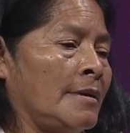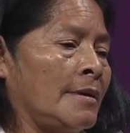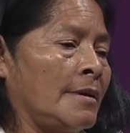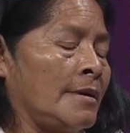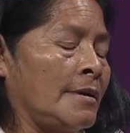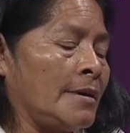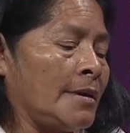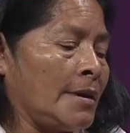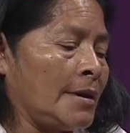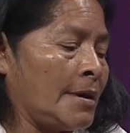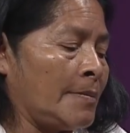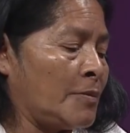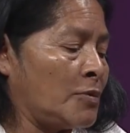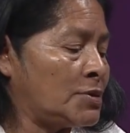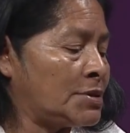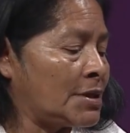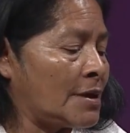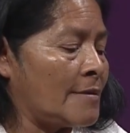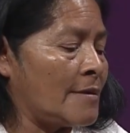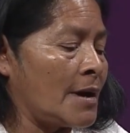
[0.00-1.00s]
Eh,
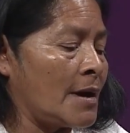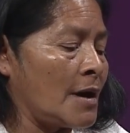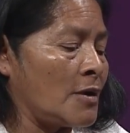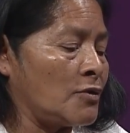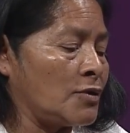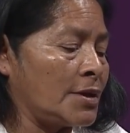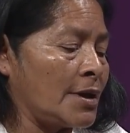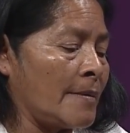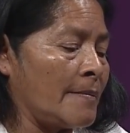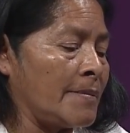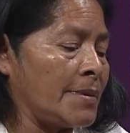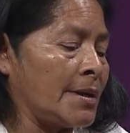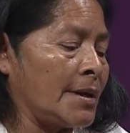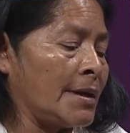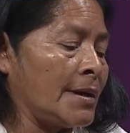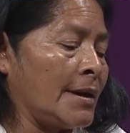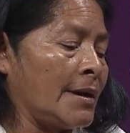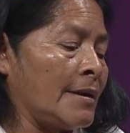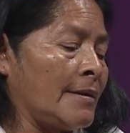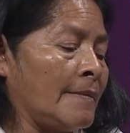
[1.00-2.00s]
hemos trabajado
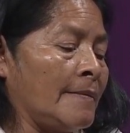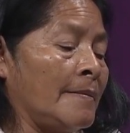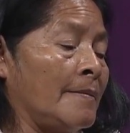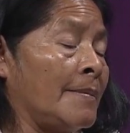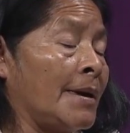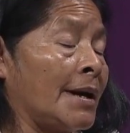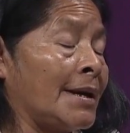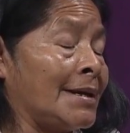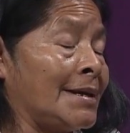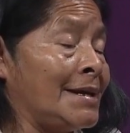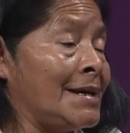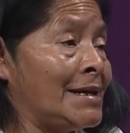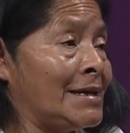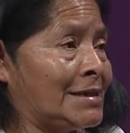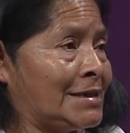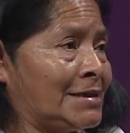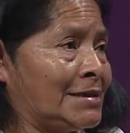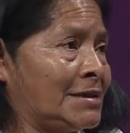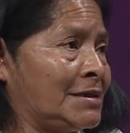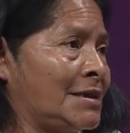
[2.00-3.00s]
también en
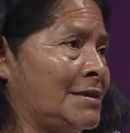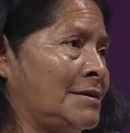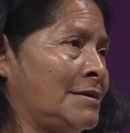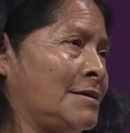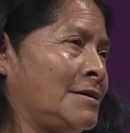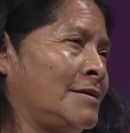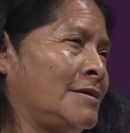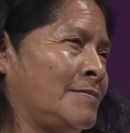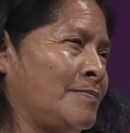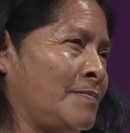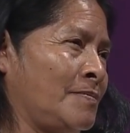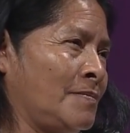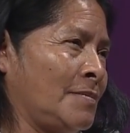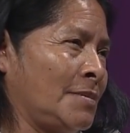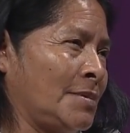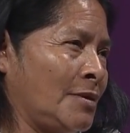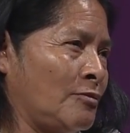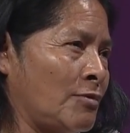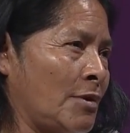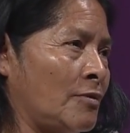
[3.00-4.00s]
varías
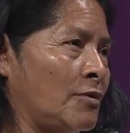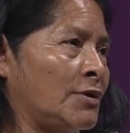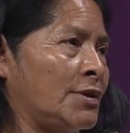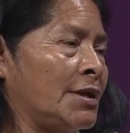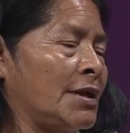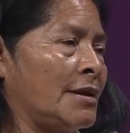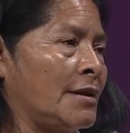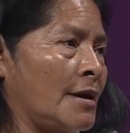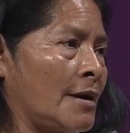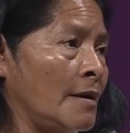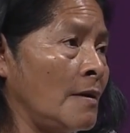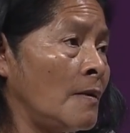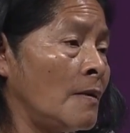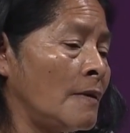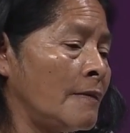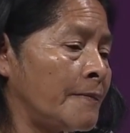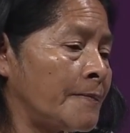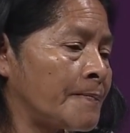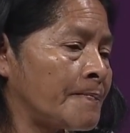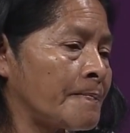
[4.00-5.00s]
Huehuetenango,
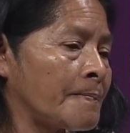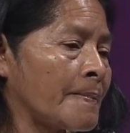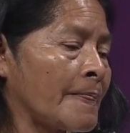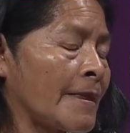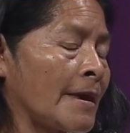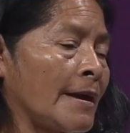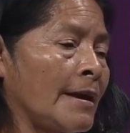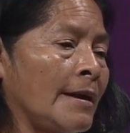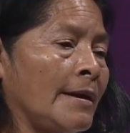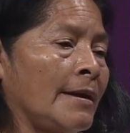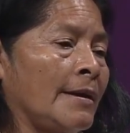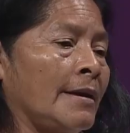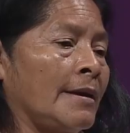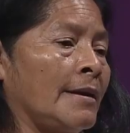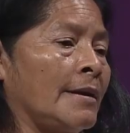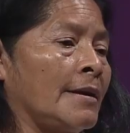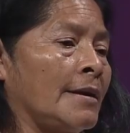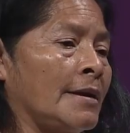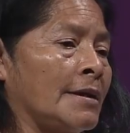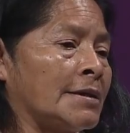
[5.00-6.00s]

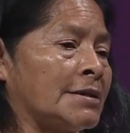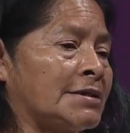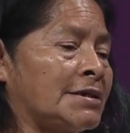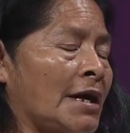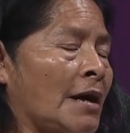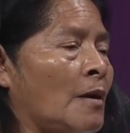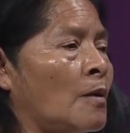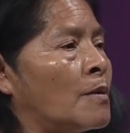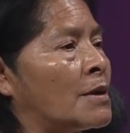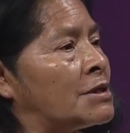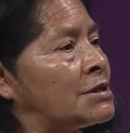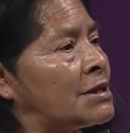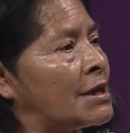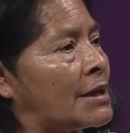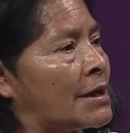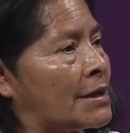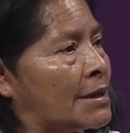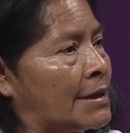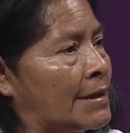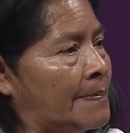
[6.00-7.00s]
eh, San Juan
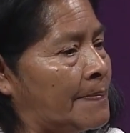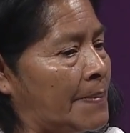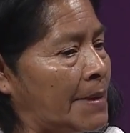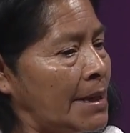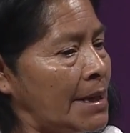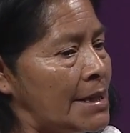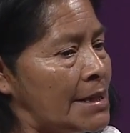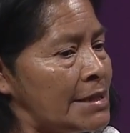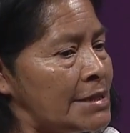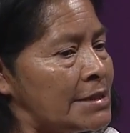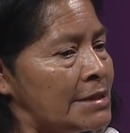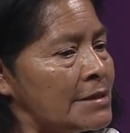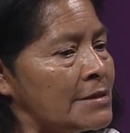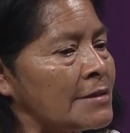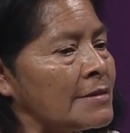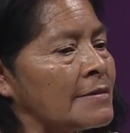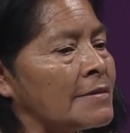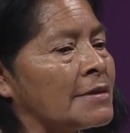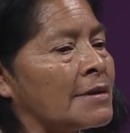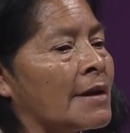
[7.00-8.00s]
Zacatepeques,
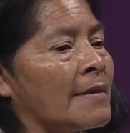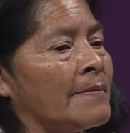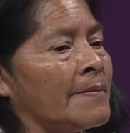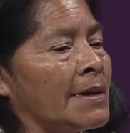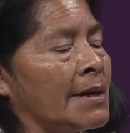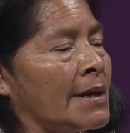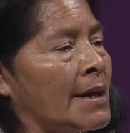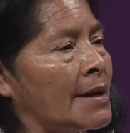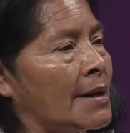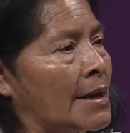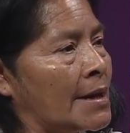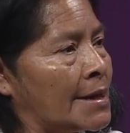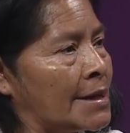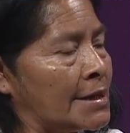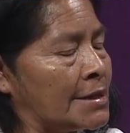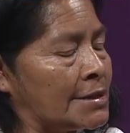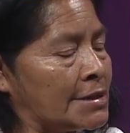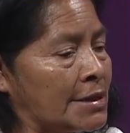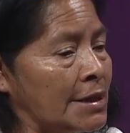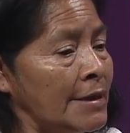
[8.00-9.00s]
también en el
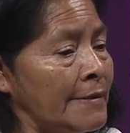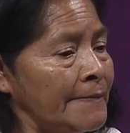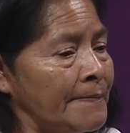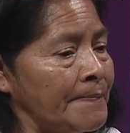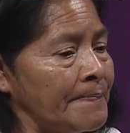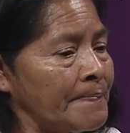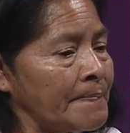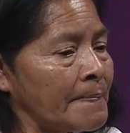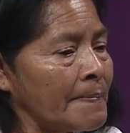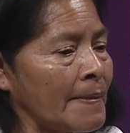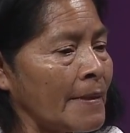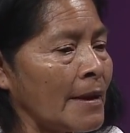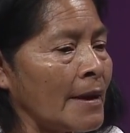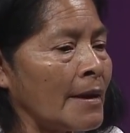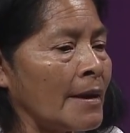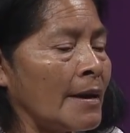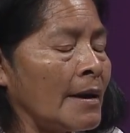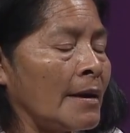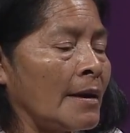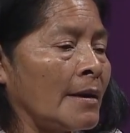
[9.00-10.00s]
Quiché.
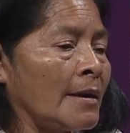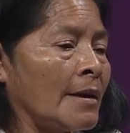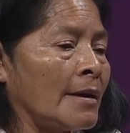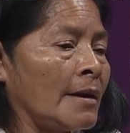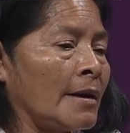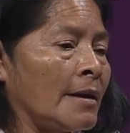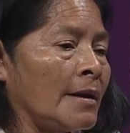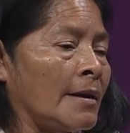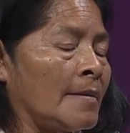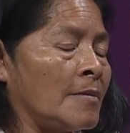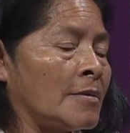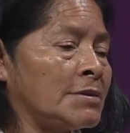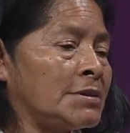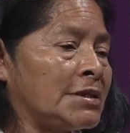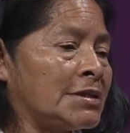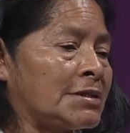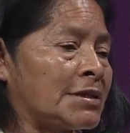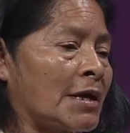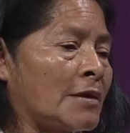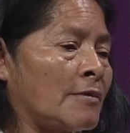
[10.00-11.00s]

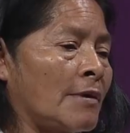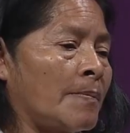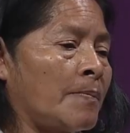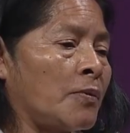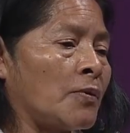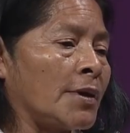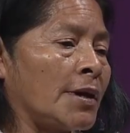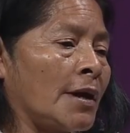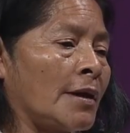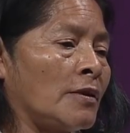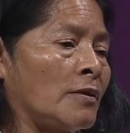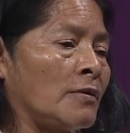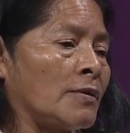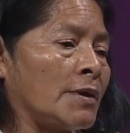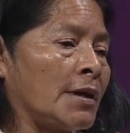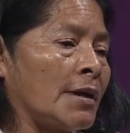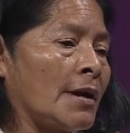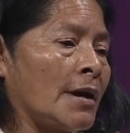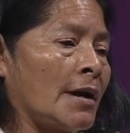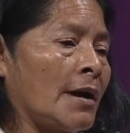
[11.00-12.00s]
Hemos estado apoyando
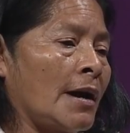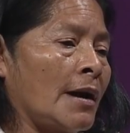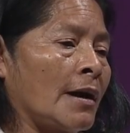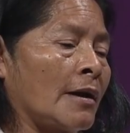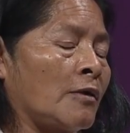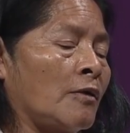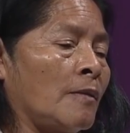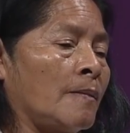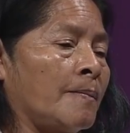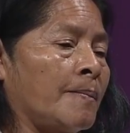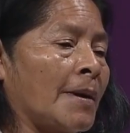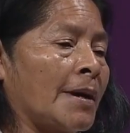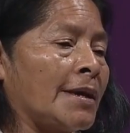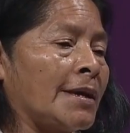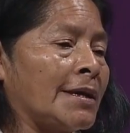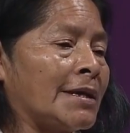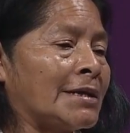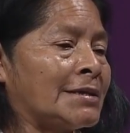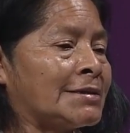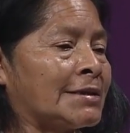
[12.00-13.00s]
ya a
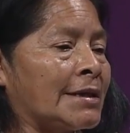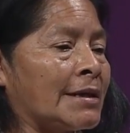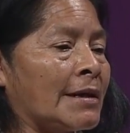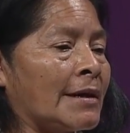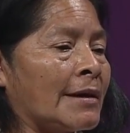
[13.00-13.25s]
compañeras que